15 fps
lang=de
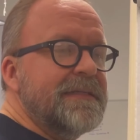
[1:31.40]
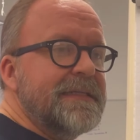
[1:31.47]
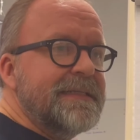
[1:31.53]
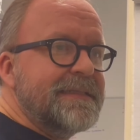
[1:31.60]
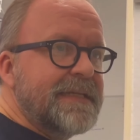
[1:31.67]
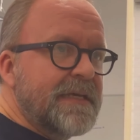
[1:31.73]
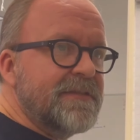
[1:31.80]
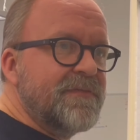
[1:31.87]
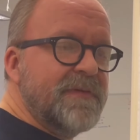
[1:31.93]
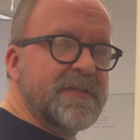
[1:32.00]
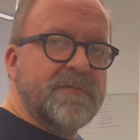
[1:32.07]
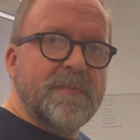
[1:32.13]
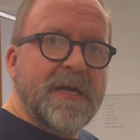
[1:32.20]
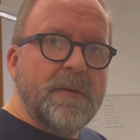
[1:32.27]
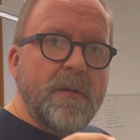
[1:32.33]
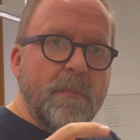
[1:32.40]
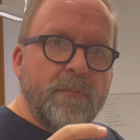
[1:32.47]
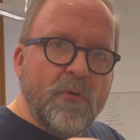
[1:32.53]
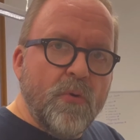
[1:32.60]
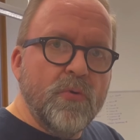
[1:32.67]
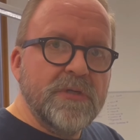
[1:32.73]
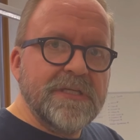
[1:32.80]
Das, was man
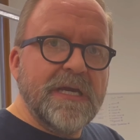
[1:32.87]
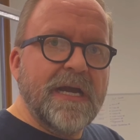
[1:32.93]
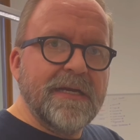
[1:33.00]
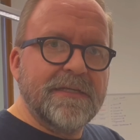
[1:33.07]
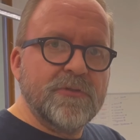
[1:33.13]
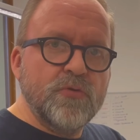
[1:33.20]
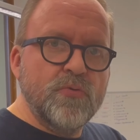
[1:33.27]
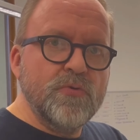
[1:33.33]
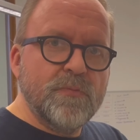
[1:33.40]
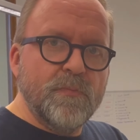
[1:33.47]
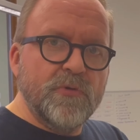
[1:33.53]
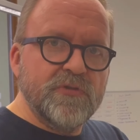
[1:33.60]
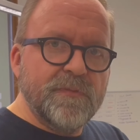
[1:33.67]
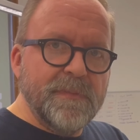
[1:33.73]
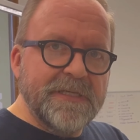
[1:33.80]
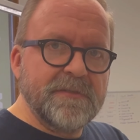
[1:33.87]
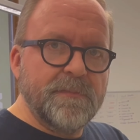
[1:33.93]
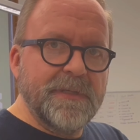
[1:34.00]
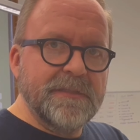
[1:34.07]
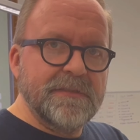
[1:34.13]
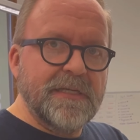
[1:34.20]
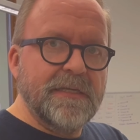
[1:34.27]
pro Tag tut, muss
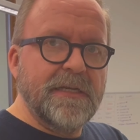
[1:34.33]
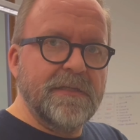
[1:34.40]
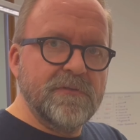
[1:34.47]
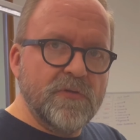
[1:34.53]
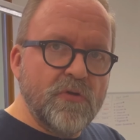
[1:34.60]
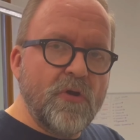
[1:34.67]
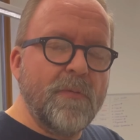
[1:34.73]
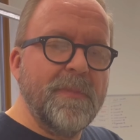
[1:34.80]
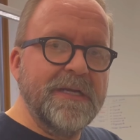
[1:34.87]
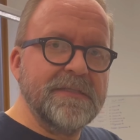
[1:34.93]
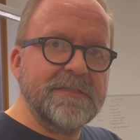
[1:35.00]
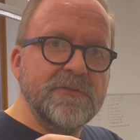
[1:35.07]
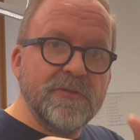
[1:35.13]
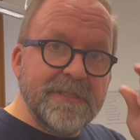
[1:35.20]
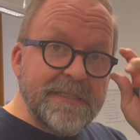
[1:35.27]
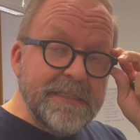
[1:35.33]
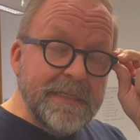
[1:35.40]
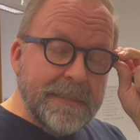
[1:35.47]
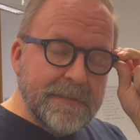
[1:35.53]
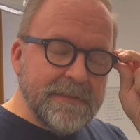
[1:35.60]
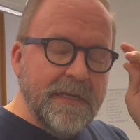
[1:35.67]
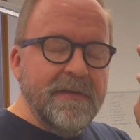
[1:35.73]
messbar sein. Also nochmal, es nützt
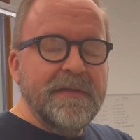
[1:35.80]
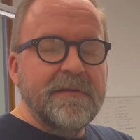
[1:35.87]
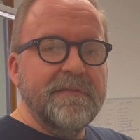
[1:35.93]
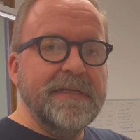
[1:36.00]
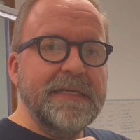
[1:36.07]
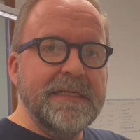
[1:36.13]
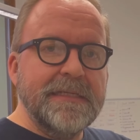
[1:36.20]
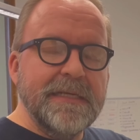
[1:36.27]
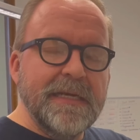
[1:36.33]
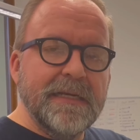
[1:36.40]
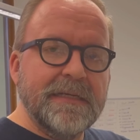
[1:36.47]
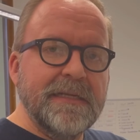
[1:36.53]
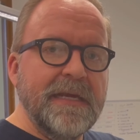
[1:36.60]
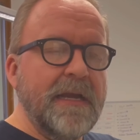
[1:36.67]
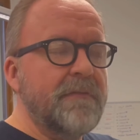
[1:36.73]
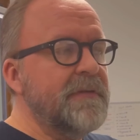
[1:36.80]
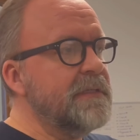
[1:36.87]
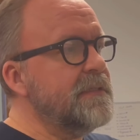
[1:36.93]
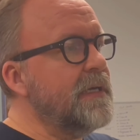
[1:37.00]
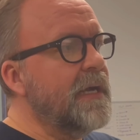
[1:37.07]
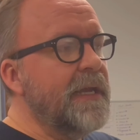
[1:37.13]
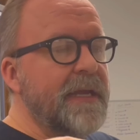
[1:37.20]
nichts, wenn ich dir erkläre und ich
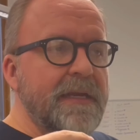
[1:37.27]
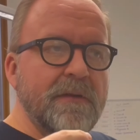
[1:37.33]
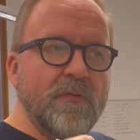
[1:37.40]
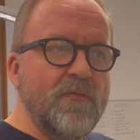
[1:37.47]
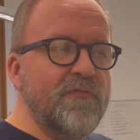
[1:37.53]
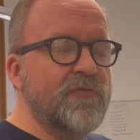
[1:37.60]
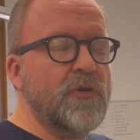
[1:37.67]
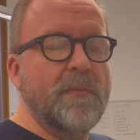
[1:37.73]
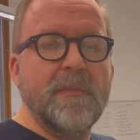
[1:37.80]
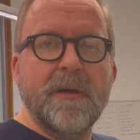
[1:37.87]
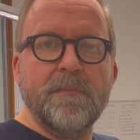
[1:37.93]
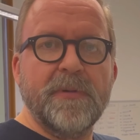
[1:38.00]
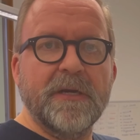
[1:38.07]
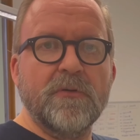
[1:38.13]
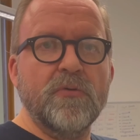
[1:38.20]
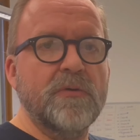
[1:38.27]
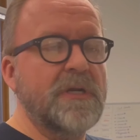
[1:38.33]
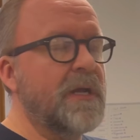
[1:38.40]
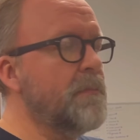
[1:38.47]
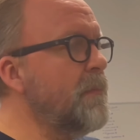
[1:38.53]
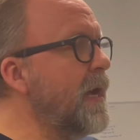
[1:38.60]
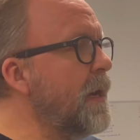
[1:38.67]
sage, hey, ruf doch mal ein paar Kunden
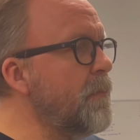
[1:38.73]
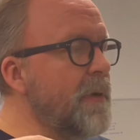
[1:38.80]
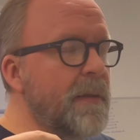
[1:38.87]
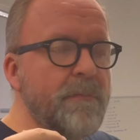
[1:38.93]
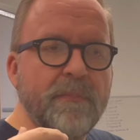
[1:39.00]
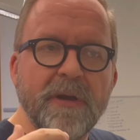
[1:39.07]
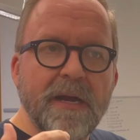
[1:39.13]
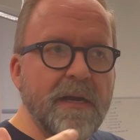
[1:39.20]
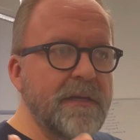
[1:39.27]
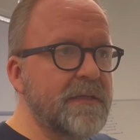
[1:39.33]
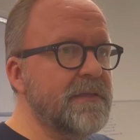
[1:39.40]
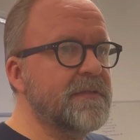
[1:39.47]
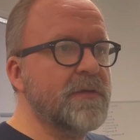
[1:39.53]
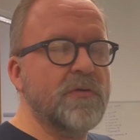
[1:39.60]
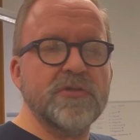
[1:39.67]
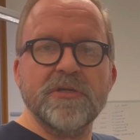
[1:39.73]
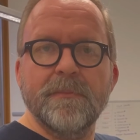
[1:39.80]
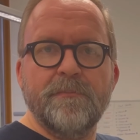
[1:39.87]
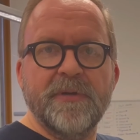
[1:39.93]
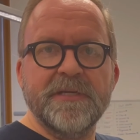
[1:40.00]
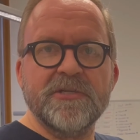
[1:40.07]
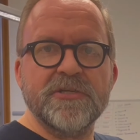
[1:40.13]
an, mach mal ein paar Social
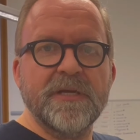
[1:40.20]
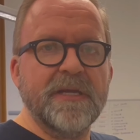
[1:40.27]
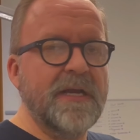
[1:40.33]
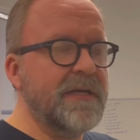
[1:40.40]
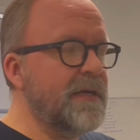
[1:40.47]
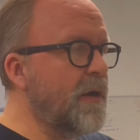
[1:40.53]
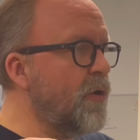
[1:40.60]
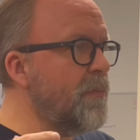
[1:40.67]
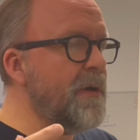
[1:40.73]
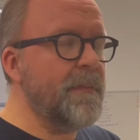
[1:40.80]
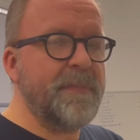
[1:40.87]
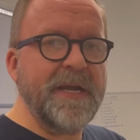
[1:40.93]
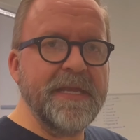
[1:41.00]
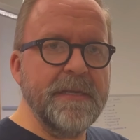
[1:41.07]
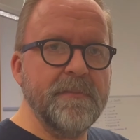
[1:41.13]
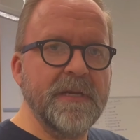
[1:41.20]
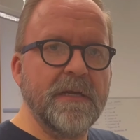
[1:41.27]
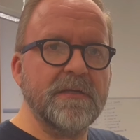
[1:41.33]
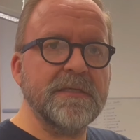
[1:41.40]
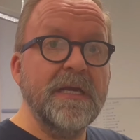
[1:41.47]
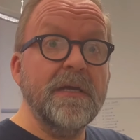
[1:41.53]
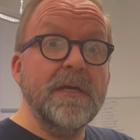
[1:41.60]
Pitches, ja, hau mal ein paar E-Mail raus.
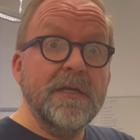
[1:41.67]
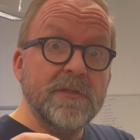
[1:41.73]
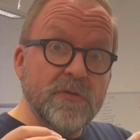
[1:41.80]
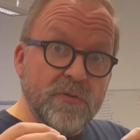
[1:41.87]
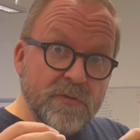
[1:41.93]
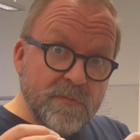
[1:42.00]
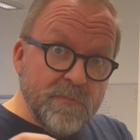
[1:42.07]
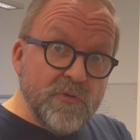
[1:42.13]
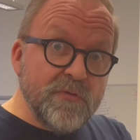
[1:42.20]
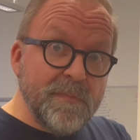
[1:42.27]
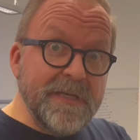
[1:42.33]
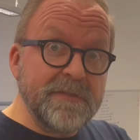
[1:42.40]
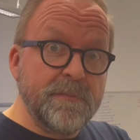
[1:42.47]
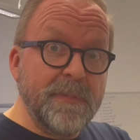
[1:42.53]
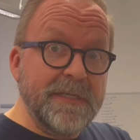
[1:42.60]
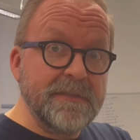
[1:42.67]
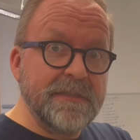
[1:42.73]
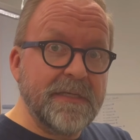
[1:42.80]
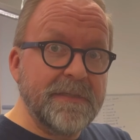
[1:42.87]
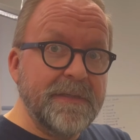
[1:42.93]
So, es muss messbar sein.